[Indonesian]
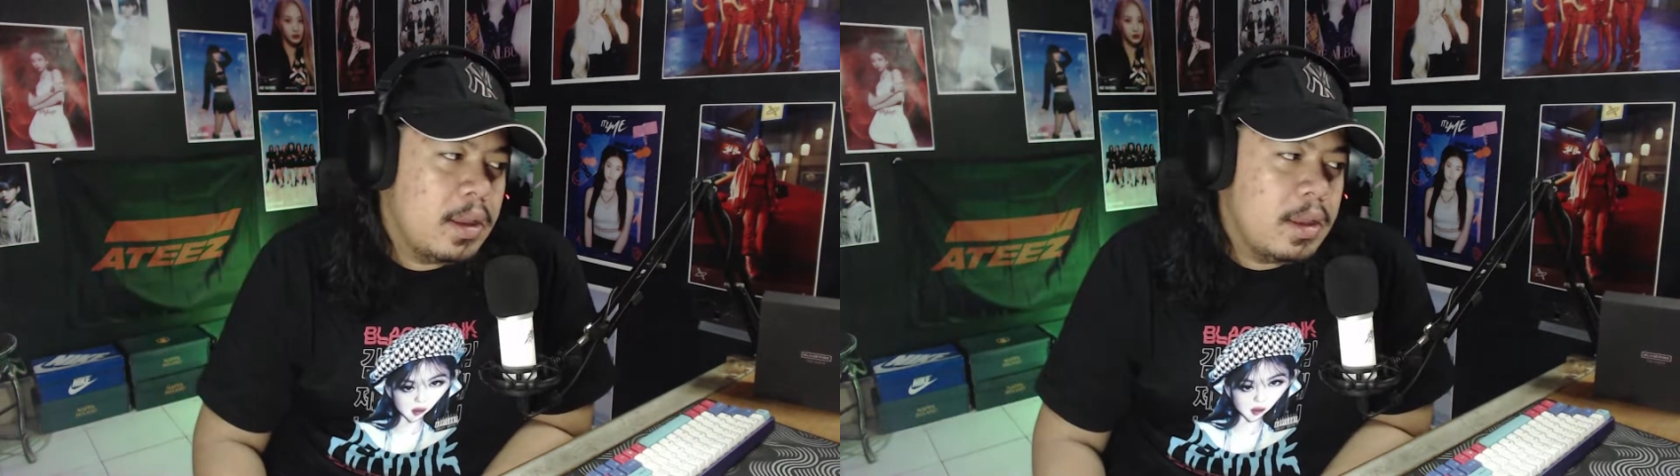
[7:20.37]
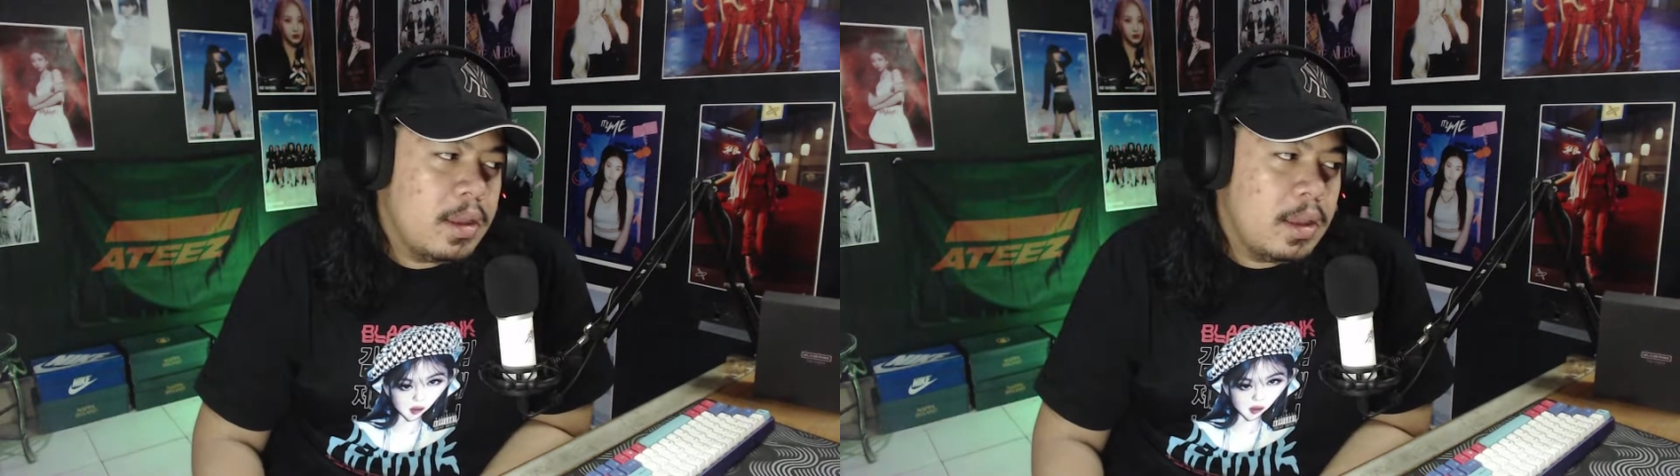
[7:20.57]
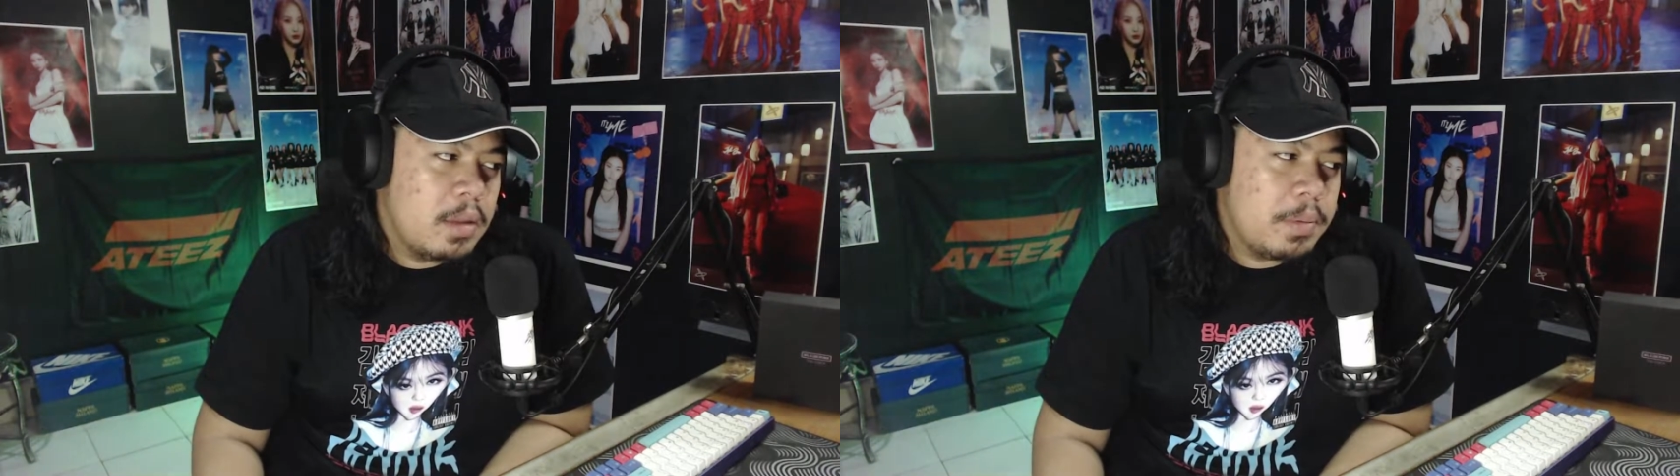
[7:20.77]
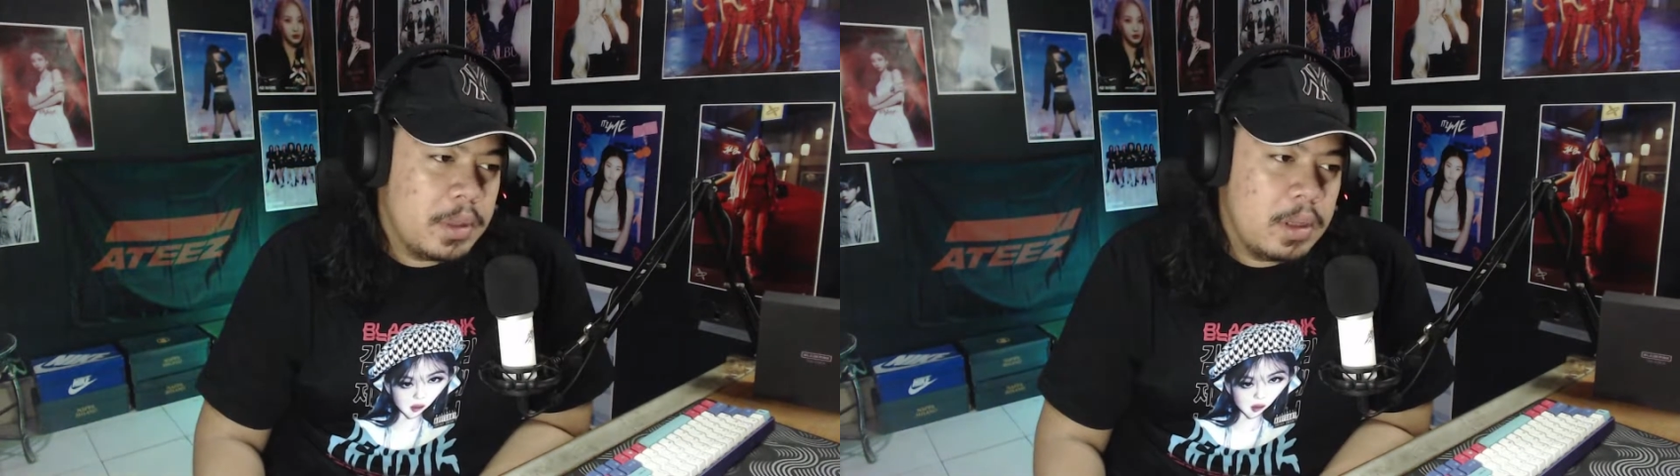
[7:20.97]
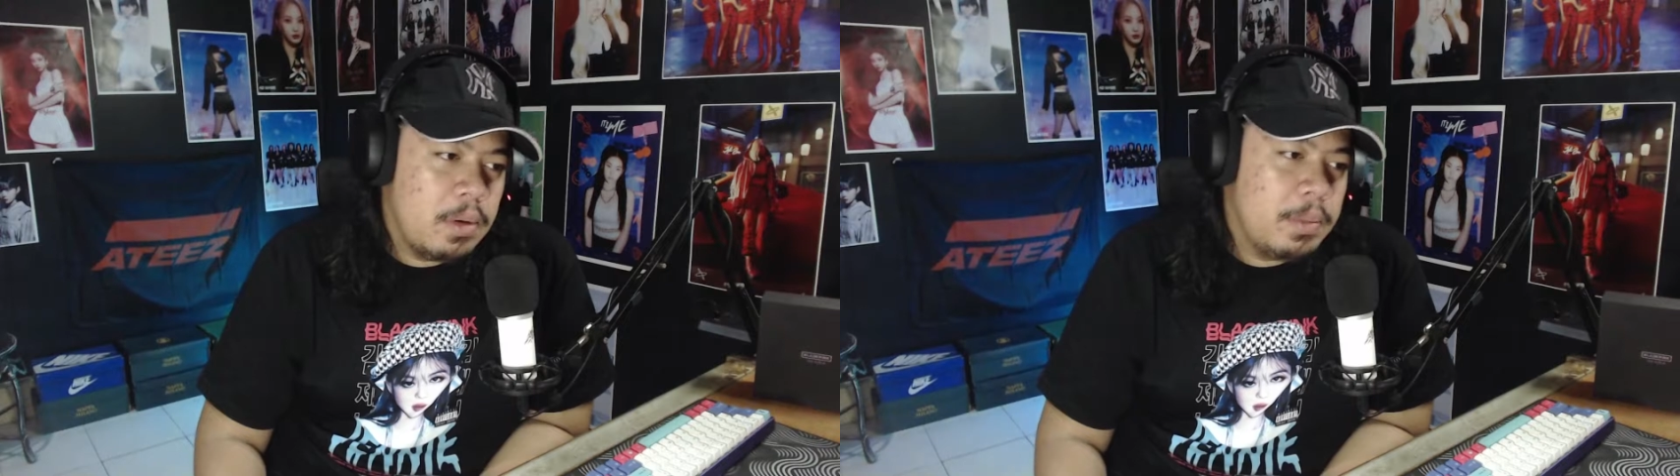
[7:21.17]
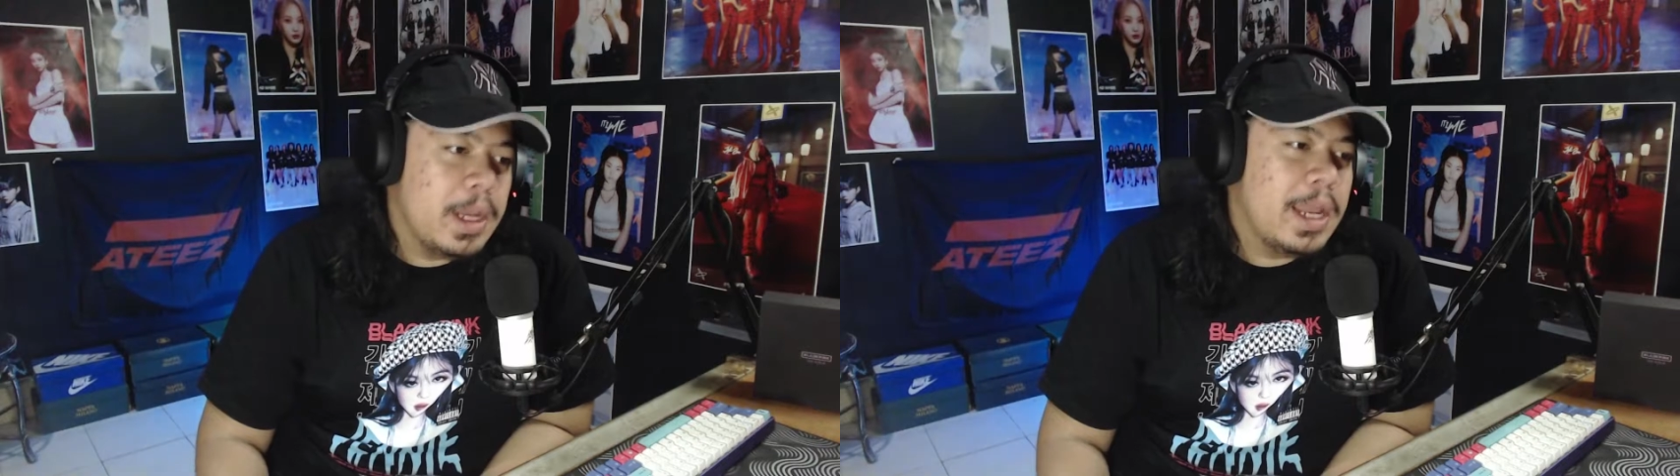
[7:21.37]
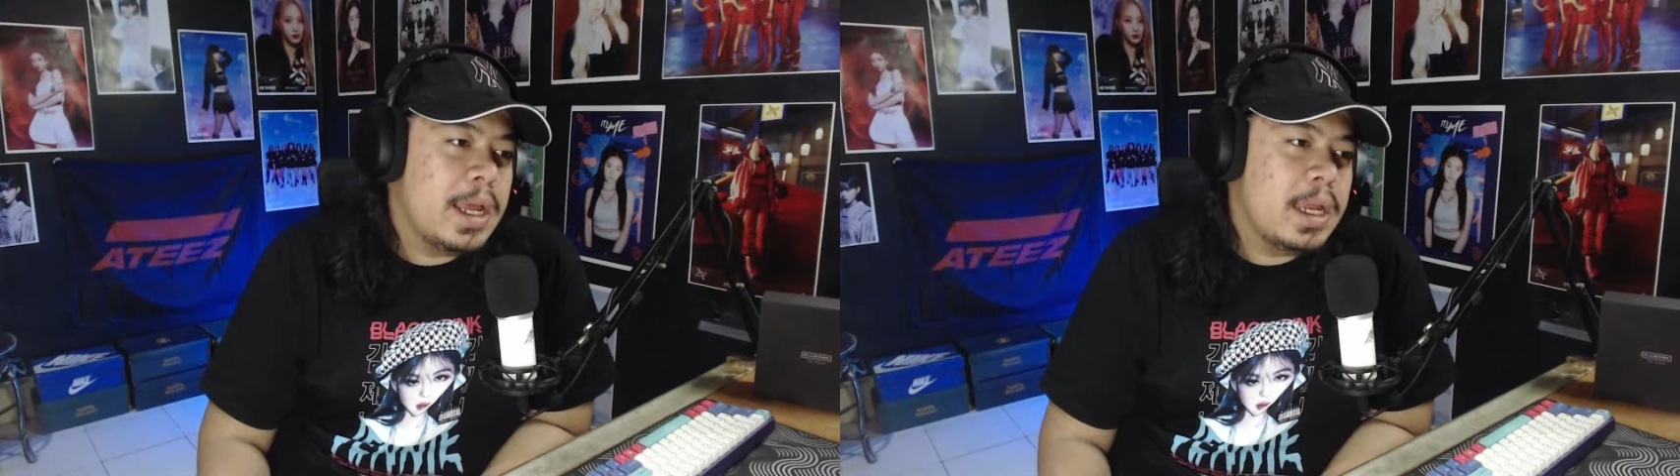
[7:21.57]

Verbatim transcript: yang seperti gue bilang